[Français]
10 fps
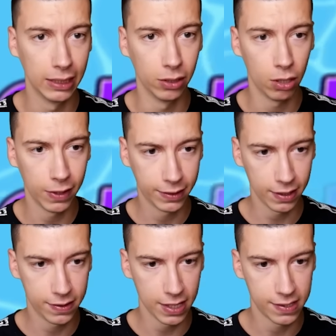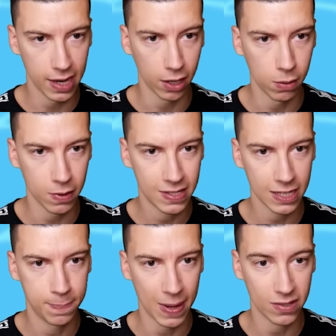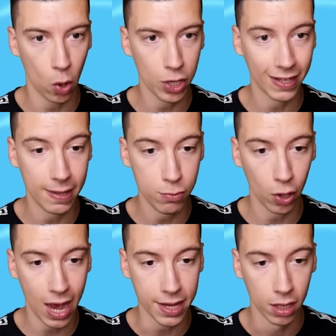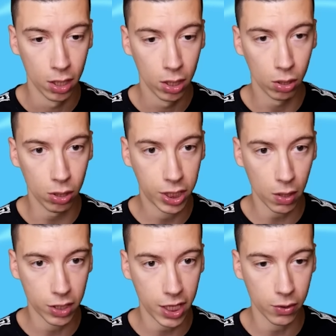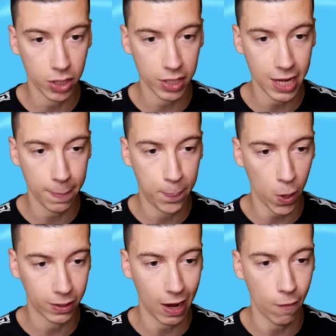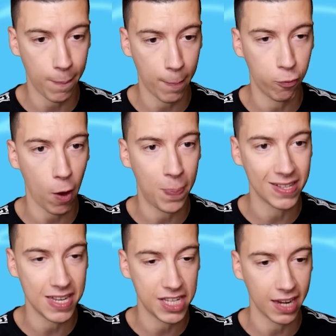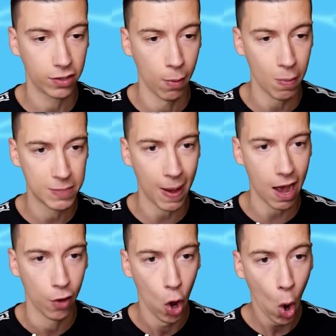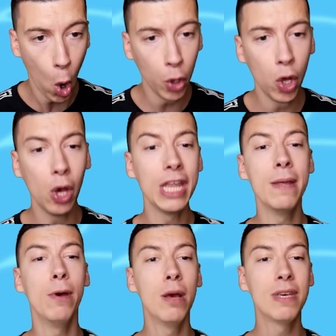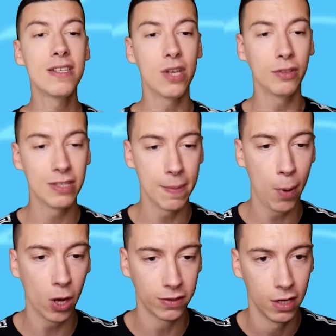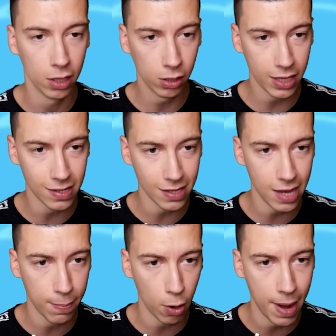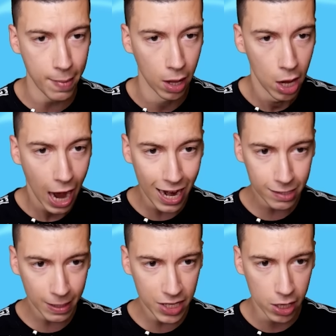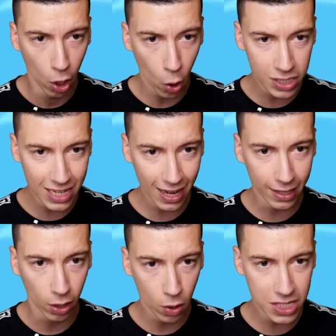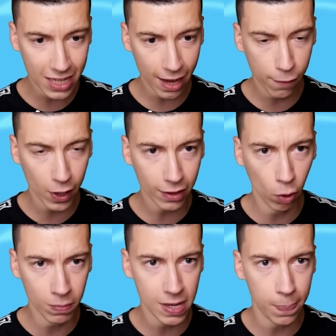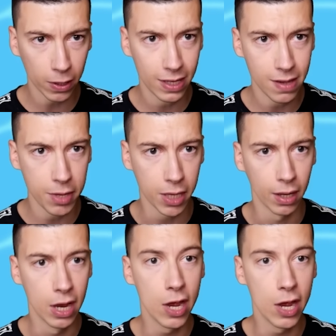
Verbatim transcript: Alors, on va tester ça. Comment ça se passe Oh, il y a des murailles Ok, ok, ok, il y a des portes là, on va pas pouvoir passer directement, mais c'est pas grave. Oh non, il y a des bonhommes qui sortent de ces portes Ok, ça c'est un problème. Hein. Allez, c'est parti On s'y attaque On s'y attaque Faut qu'elles tombe ces portes, les amis.